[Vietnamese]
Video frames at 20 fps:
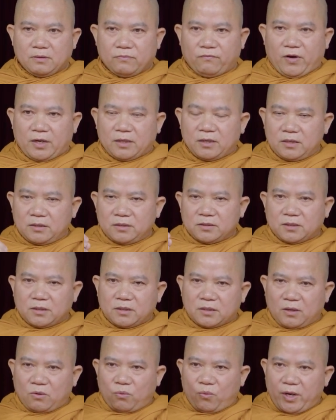và đứng
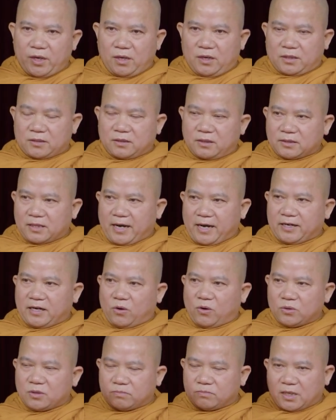trước cái quy luật nó thay
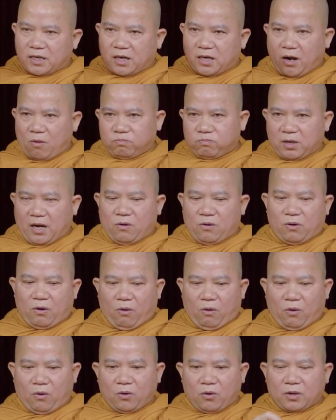đổi chúng ta không đau
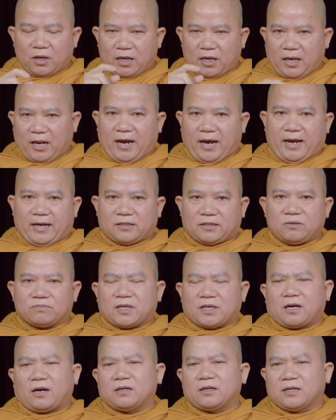khổ là chúng
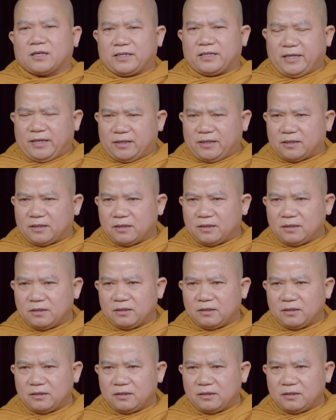ta có được cái gì